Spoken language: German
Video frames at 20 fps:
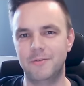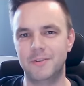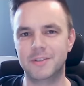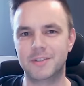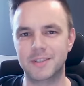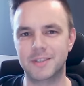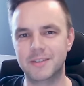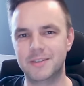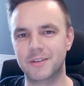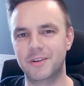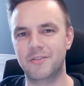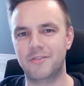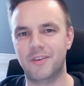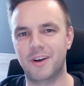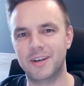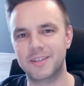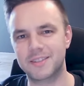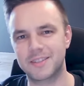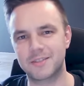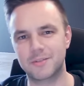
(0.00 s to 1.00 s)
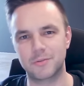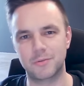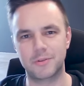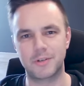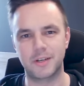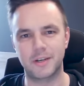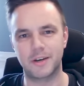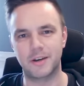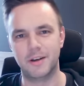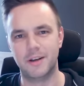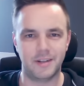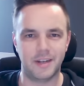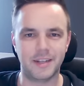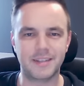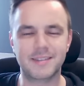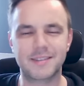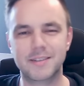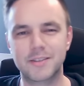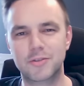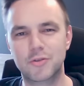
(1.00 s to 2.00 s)
wir sind quasi so der
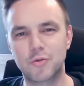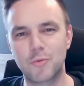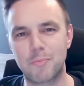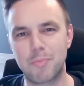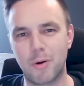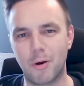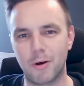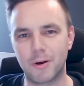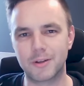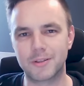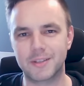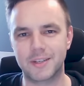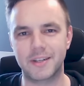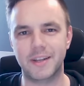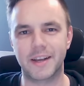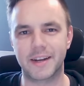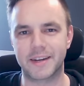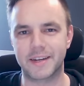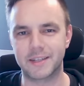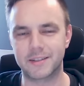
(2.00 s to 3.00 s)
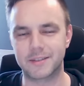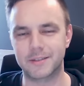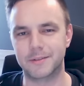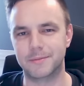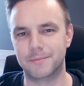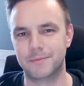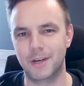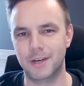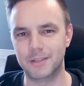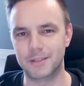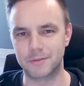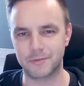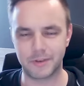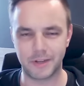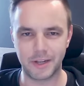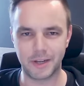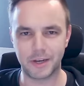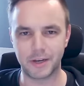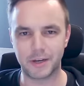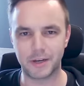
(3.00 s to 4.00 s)
letzte Support in der Kette. Also wenn
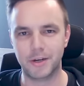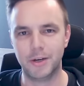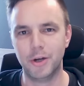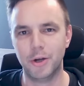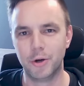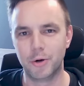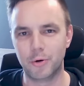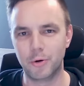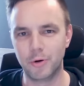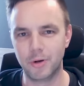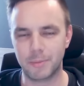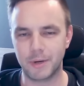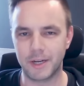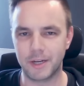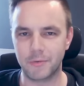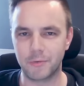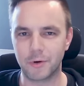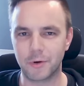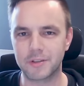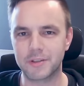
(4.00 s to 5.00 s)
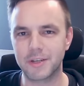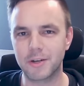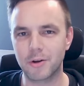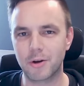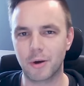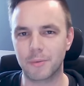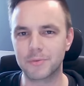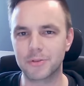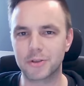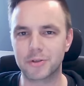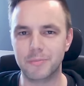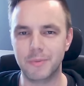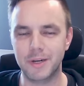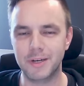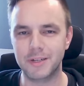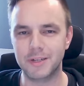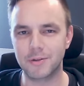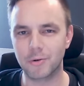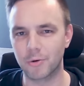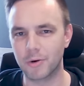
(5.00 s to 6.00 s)
der Kunde bei Info Telekom sich
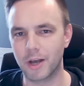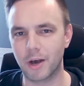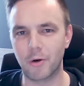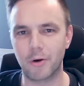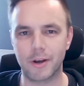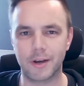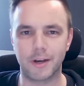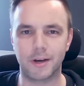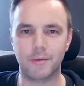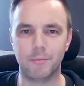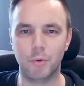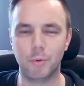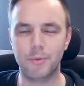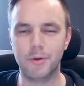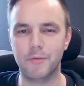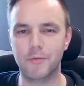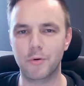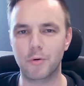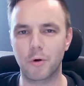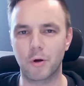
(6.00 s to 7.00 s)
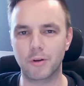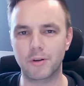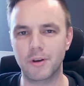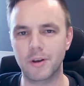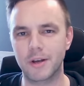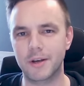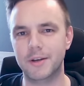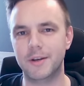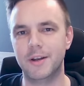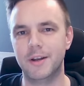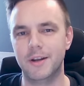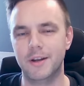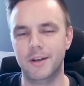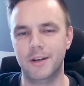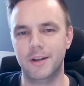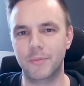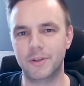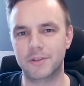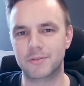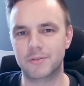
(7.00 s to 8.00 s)
meldet oder auch an der Mobilfunk-Hotline,
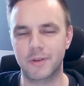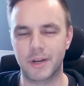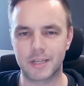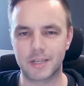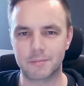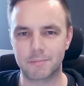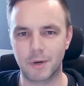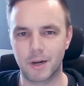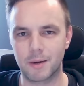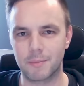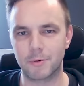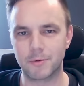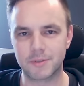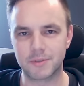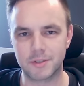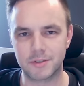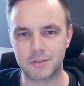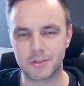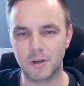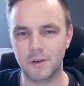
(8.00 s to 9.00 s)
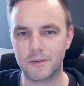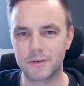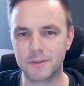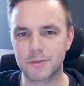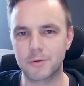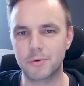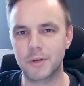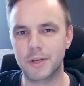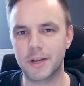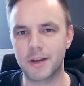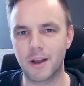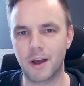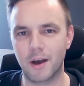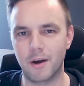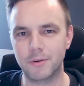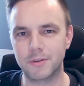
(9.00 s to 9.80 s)
kommt er zunächst mal bei unseren Servicekollegen